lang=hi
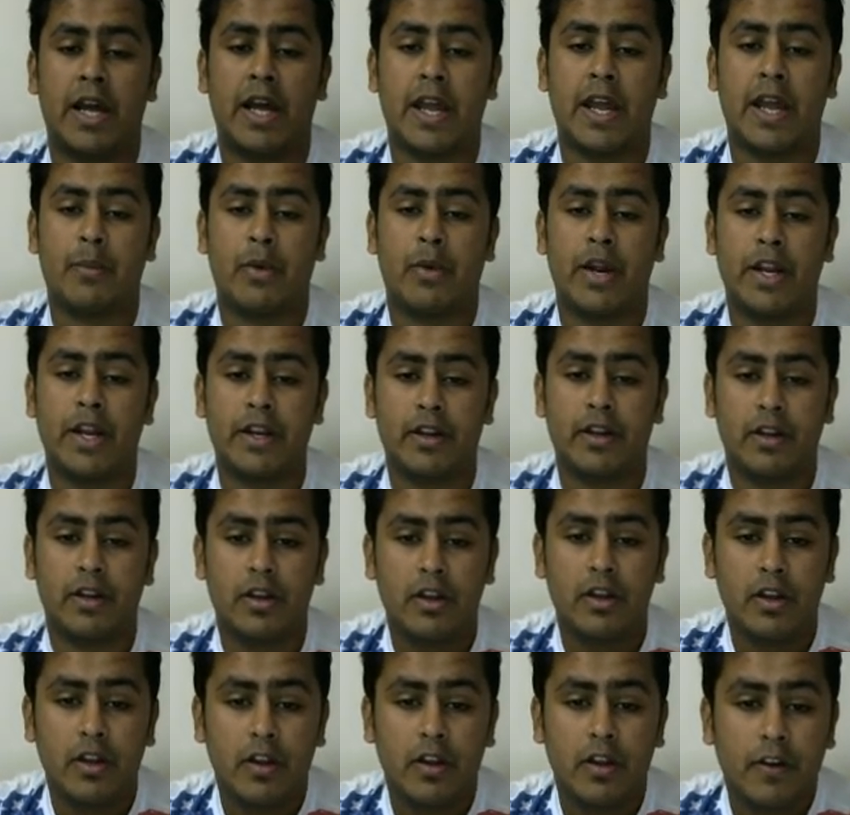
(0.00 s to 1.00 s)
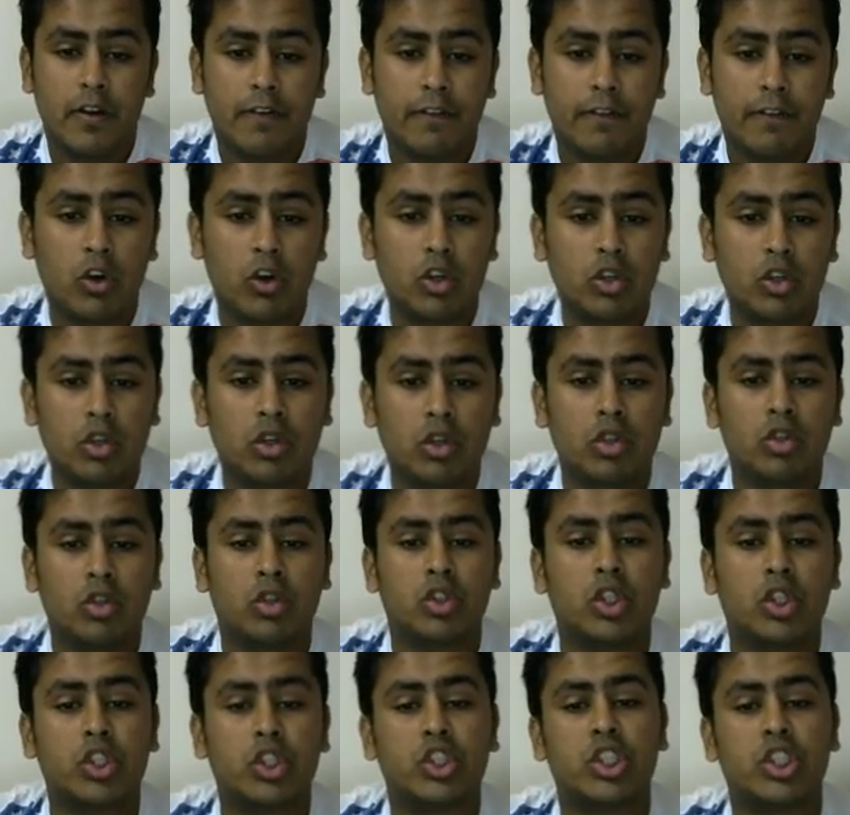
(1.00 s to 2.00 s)
बनाए हैं पॉइंट वो
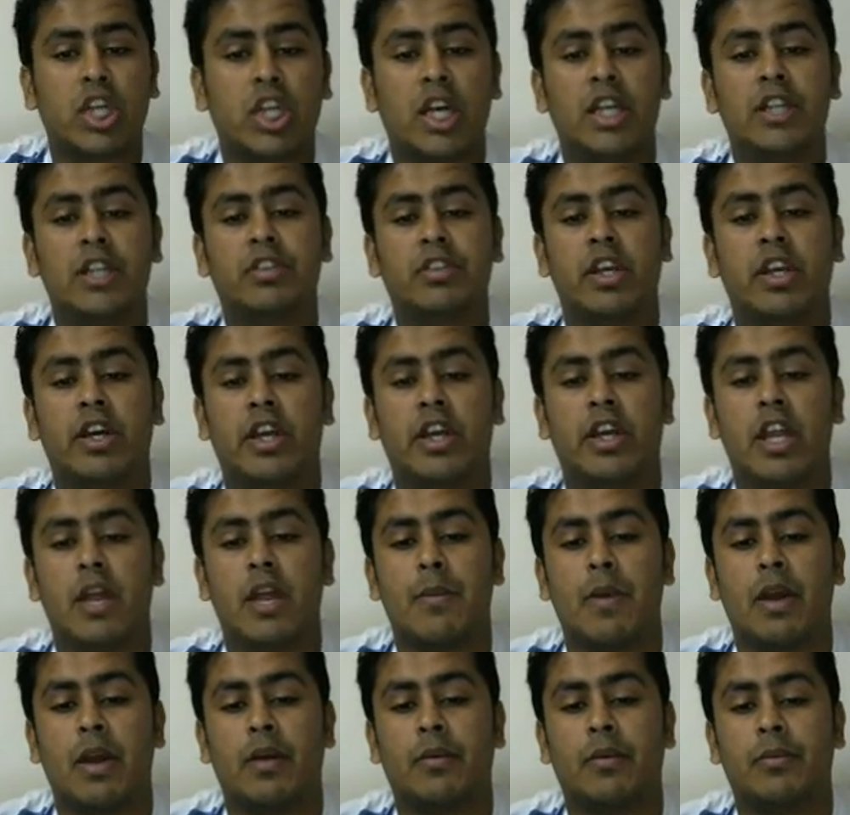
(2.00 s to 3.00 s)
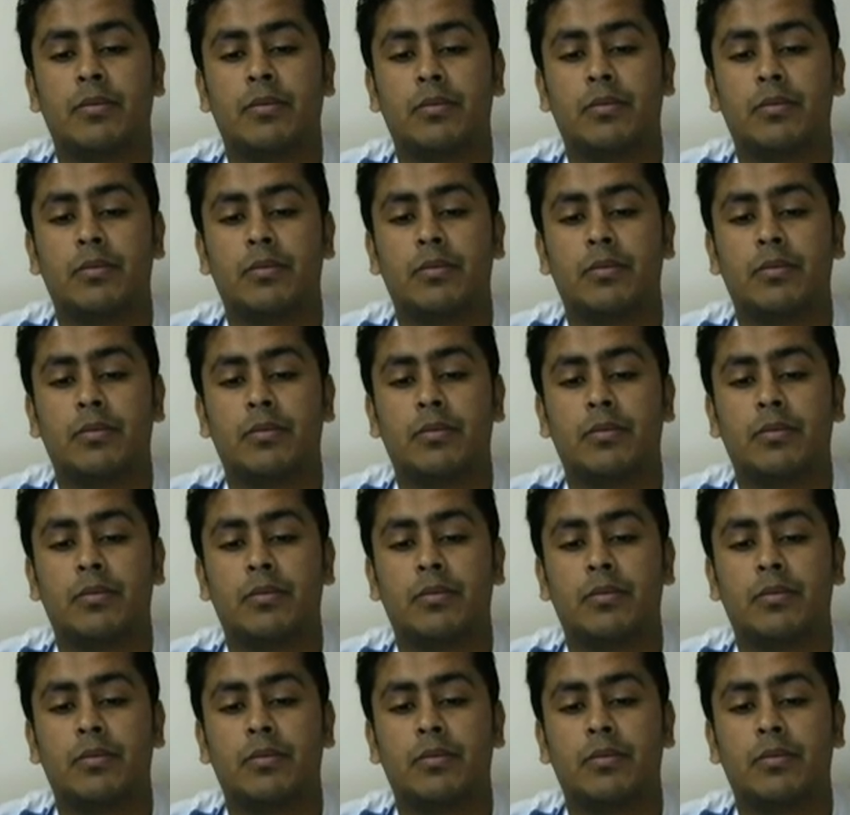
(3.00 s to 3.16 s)
240 के करीब है